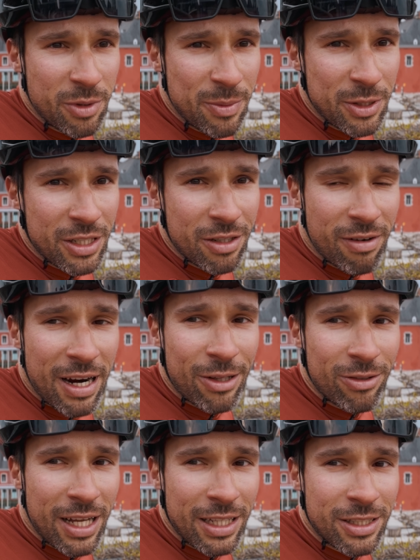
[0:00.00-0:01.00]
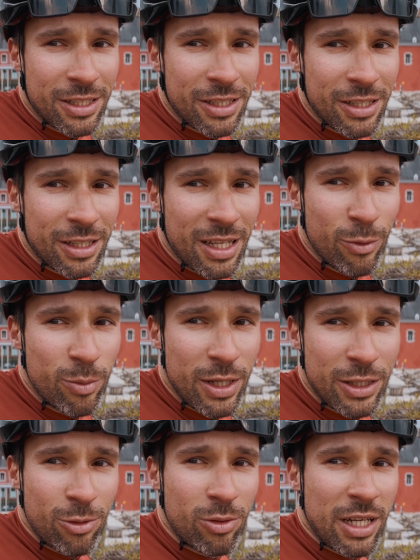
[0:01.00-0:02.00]
i myślę, że warto dać e, temu
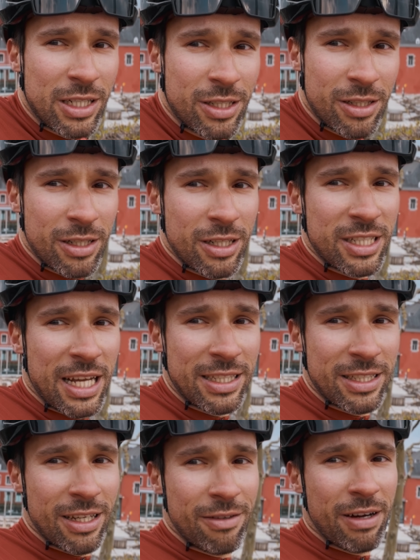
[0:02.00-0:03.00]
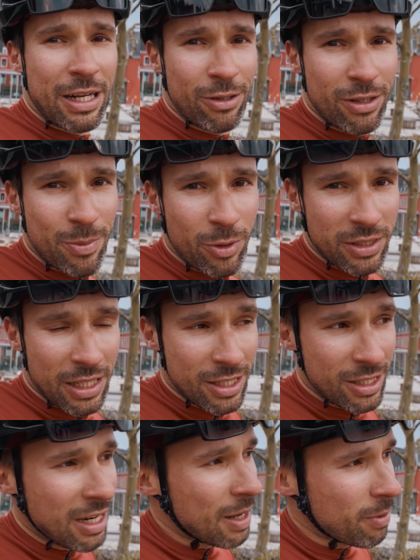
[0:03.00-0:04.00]
miejscu też e, szansę i warto je poznać
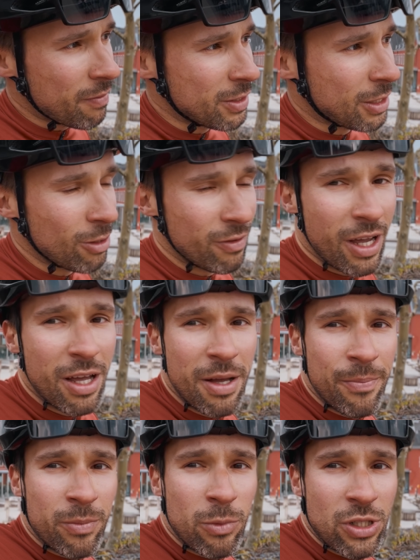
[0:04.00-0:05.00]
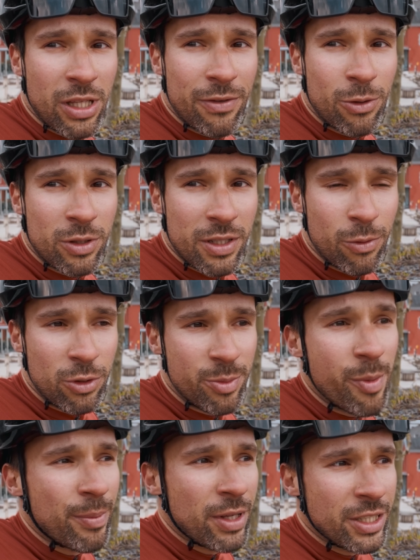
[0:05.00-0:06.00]
jeszcze lepiej, więc kto wie, może tutaj wkrótce wrócimy.
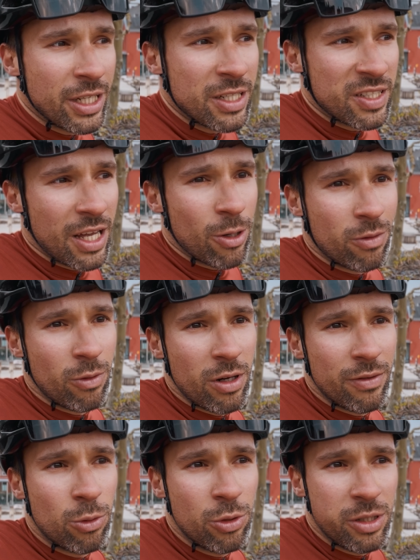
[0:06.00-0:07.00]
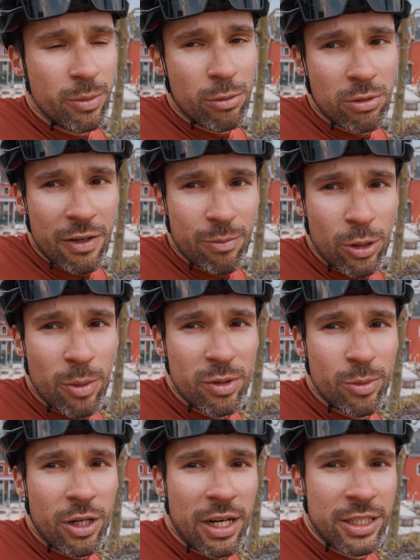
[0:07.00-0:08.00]
Mam nadzieję, że za rok w ogóle wrócimy tutaj w podobnym
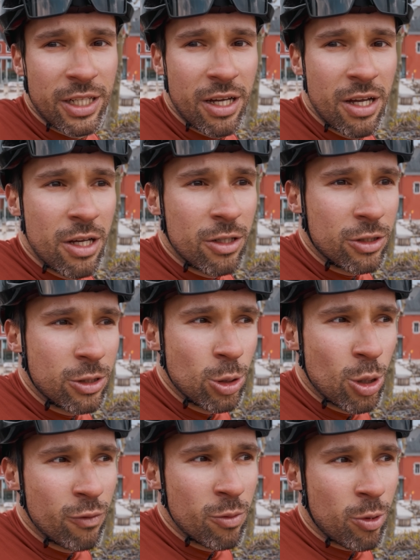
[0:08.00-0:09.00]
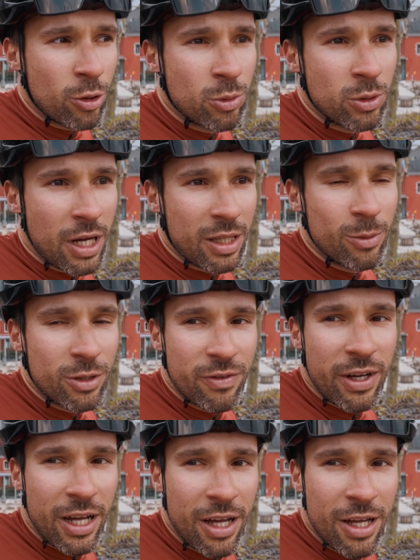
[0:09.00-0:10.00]
okresie, znowu poczuć
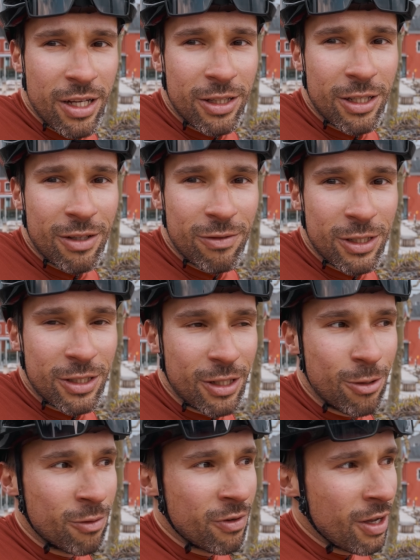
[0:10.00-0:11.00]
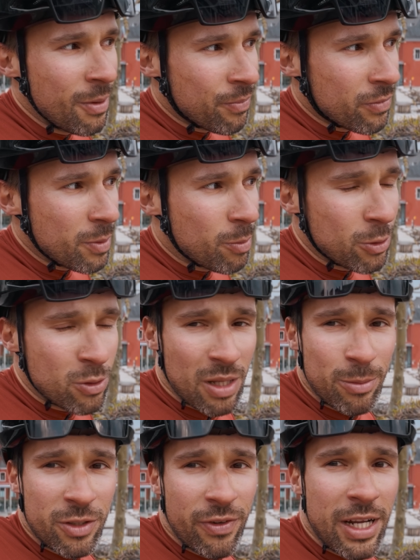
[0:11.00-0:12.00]
atmosferę tych wyścigów i poczuć
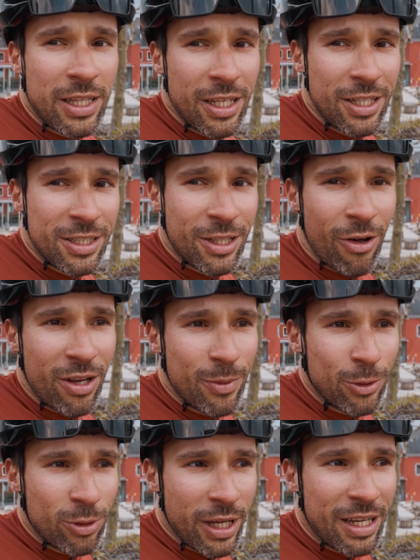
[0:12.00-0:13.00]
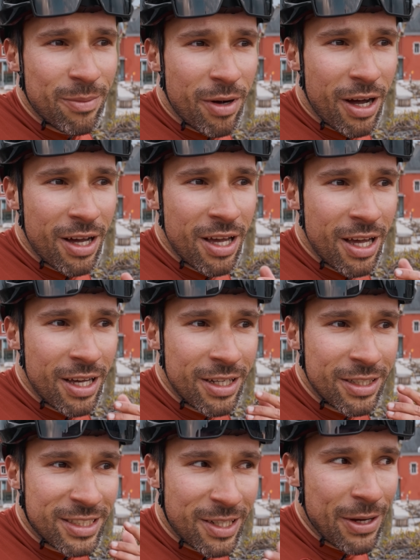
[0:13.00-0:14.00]
atmosferę tej historii, bo tutaj chyba
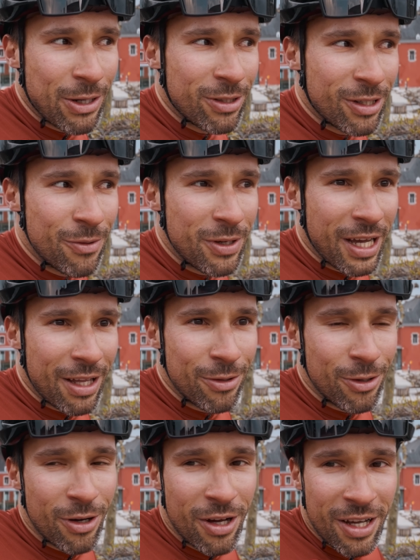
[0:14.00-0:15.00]
z całego tego weekendu